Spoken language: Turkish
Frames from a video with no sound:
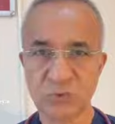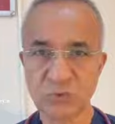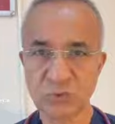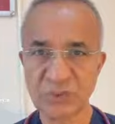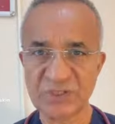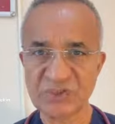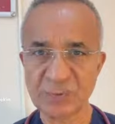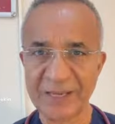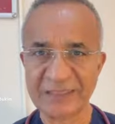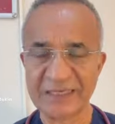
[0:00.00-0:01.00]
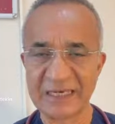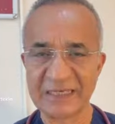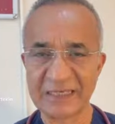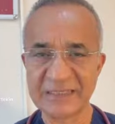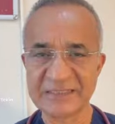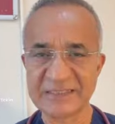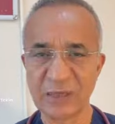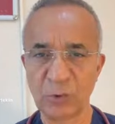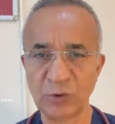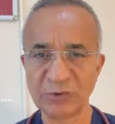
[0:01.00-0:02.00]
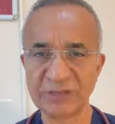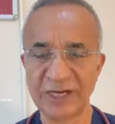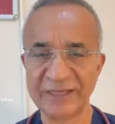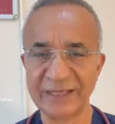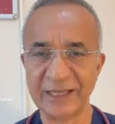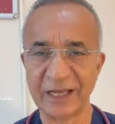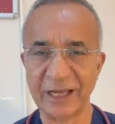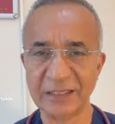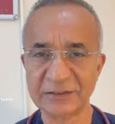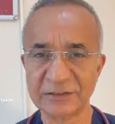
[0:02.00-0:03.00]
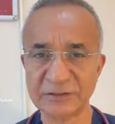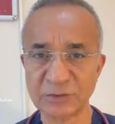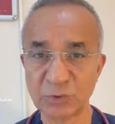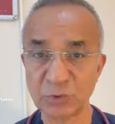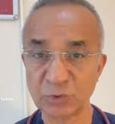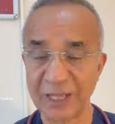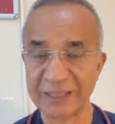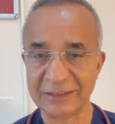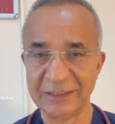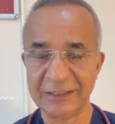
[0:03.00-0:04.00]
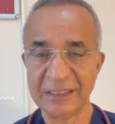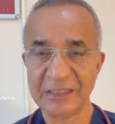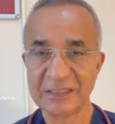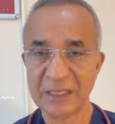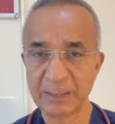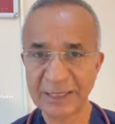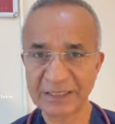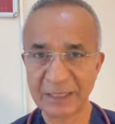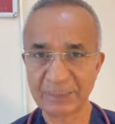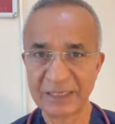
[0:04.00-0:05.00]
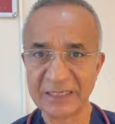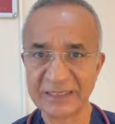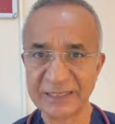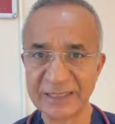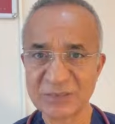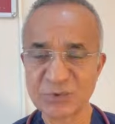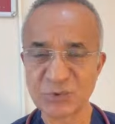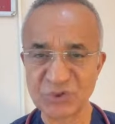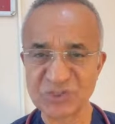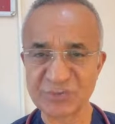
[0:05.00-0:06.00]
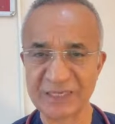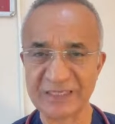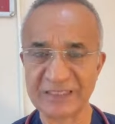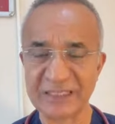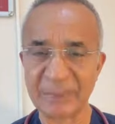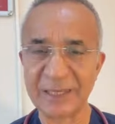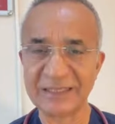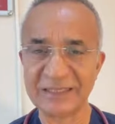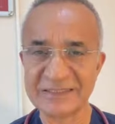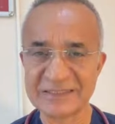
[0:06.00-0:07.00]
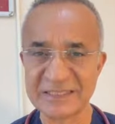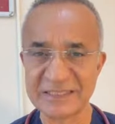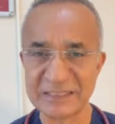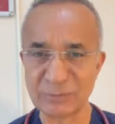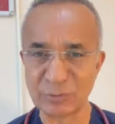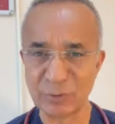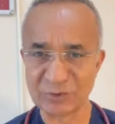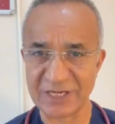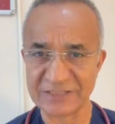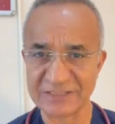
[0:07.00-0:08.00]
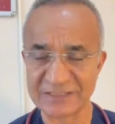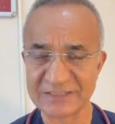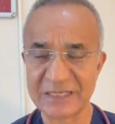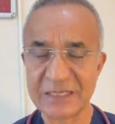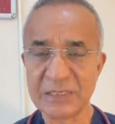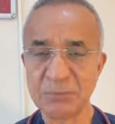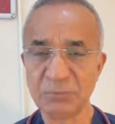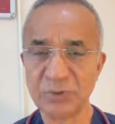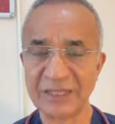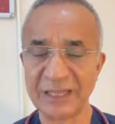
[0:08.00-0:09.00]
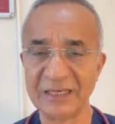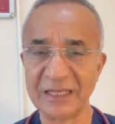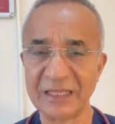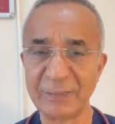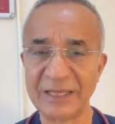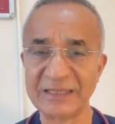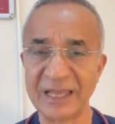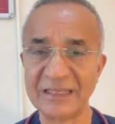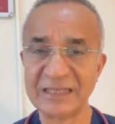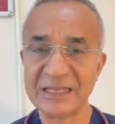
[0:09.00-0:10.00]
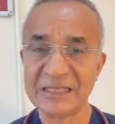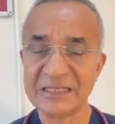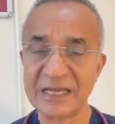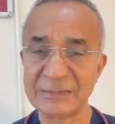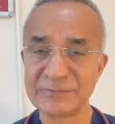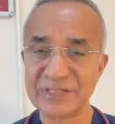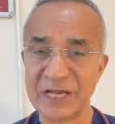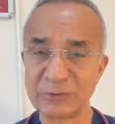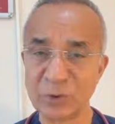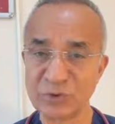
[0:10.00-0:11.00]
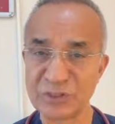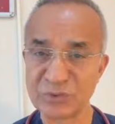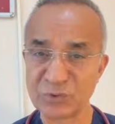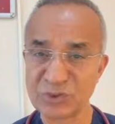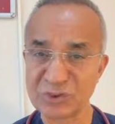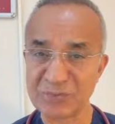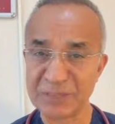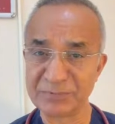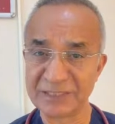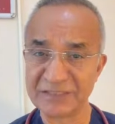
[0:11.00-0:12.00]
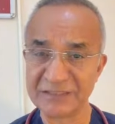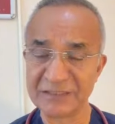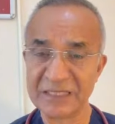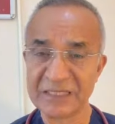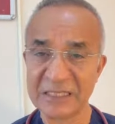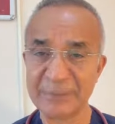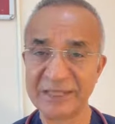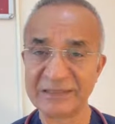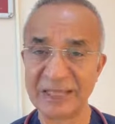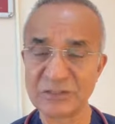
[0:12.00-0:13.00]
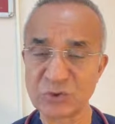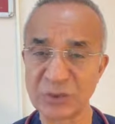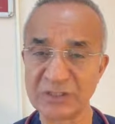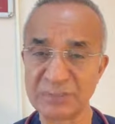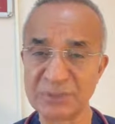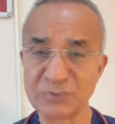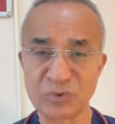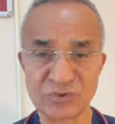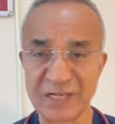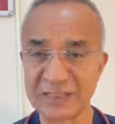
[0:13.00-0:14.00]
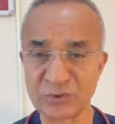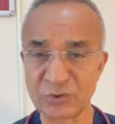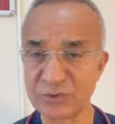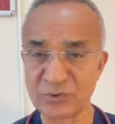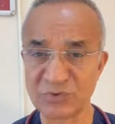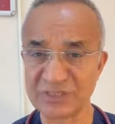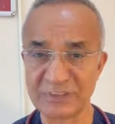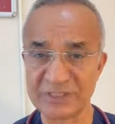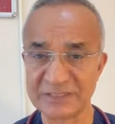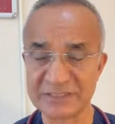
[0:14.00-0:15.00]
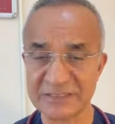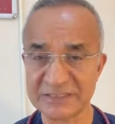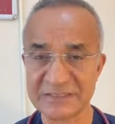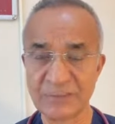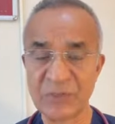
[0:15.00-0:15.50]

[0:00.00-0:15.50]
Su içmekle ilgili size 10 tane altın kural. Yemekle birlikte su içmeyin. Yemeklerin sindirimini bozarsınız. Bu nedenle yemekten yarım saat önce su içmeyi bırakın. Yemekten sonra da 1,5 saat sonra su içebilirsiniz.